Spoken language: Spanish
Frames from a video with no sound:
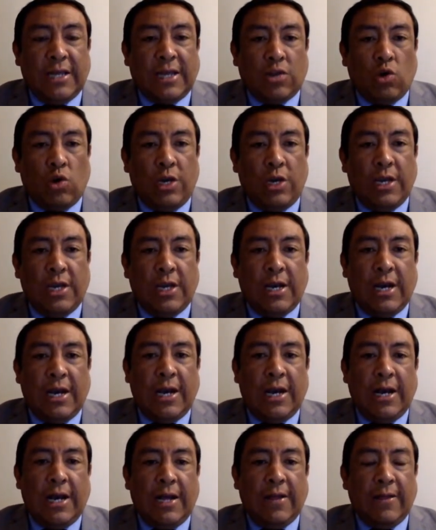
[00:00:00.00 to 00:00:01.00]

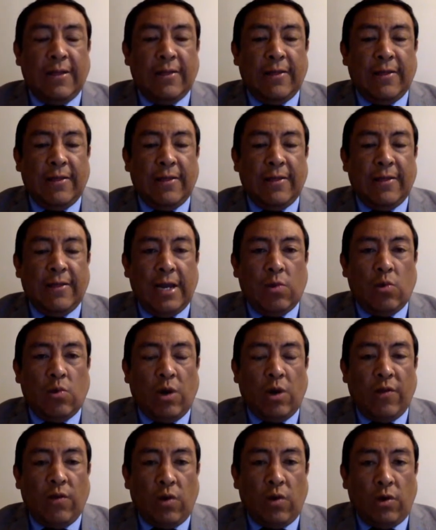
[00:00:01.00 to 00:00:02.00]
Católica de
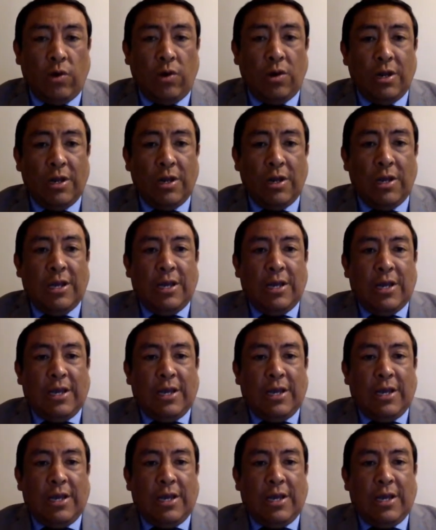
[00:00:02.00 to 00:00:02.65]
Ecuador,